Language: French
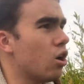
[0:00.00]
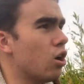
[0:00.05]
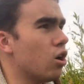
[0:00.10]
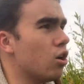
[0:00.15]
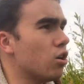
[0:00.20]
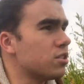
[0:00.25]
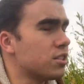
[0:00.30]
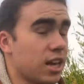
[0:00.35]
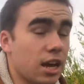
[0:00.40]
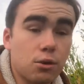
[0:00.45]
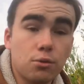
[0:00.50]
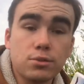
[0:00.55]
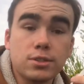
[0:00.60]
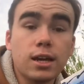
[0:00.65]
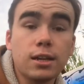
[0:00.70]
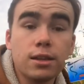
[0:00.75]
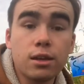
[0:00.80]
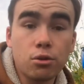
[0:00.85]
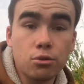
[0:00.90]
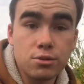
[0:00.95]
ce qui a
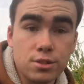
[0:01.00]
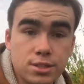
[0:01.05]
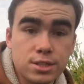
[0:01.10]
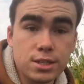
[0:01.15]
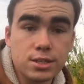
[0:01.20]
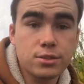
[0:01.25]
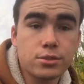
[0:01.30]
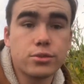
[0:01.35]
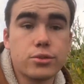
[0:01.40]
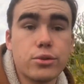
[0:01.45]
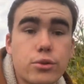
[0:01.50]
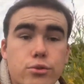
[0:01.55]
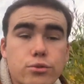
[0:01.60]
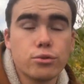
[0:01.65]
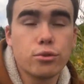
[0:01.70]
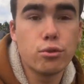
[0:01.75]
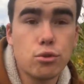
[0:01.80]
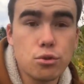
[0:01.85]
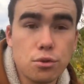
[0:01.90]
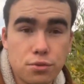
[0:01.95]
concerné le site de
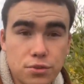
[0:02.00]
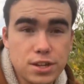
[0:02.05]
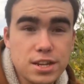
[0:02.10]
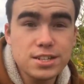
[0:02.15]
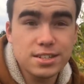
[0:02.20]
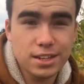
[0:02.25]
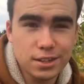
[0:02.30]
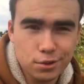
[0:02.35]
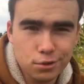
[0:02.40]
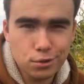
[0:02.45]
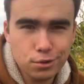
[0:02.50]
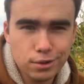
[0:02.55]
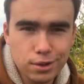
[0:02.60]
Lyophilis Echo.